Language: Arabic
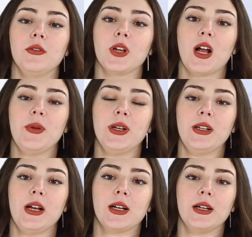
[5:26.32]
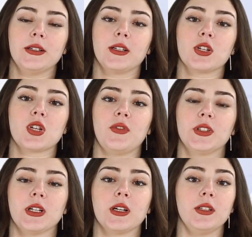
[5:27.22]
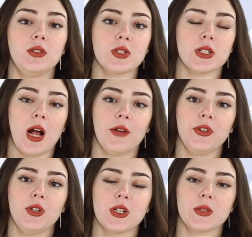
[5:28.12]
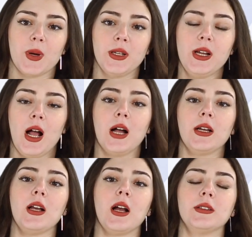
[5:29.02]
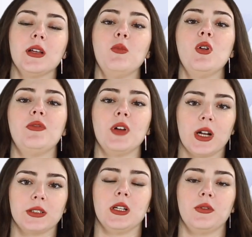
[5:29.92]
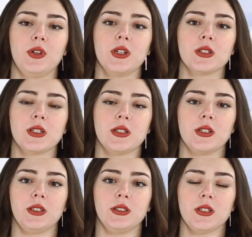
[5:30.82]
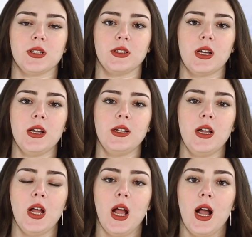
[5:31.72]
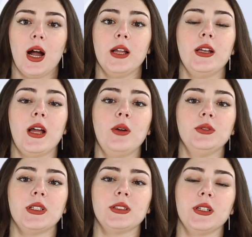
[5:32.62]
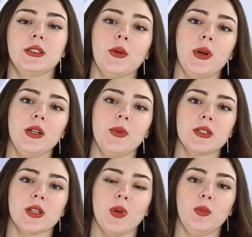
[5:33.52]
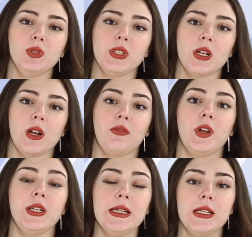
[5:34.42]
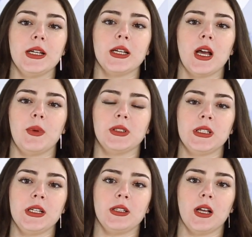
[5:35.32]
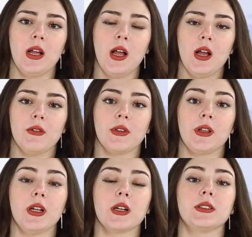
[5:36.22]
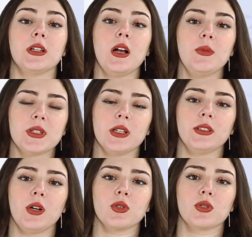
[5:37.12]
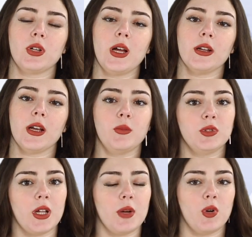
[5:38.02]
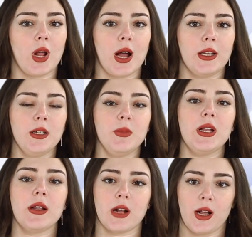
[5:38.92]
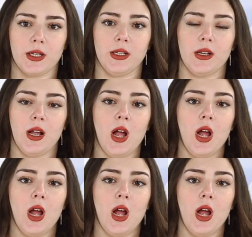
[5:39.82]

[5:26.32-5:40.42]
في خبر آخر كشف تقرير صحفي إسباني حقيقة موافقة الفرنسي زين الدين زيدان على العودة لتولي منصب المدير الفني لريال مدريد في ظل اقتراب سانتياغو سولاري المدرب الحالي من الرحيل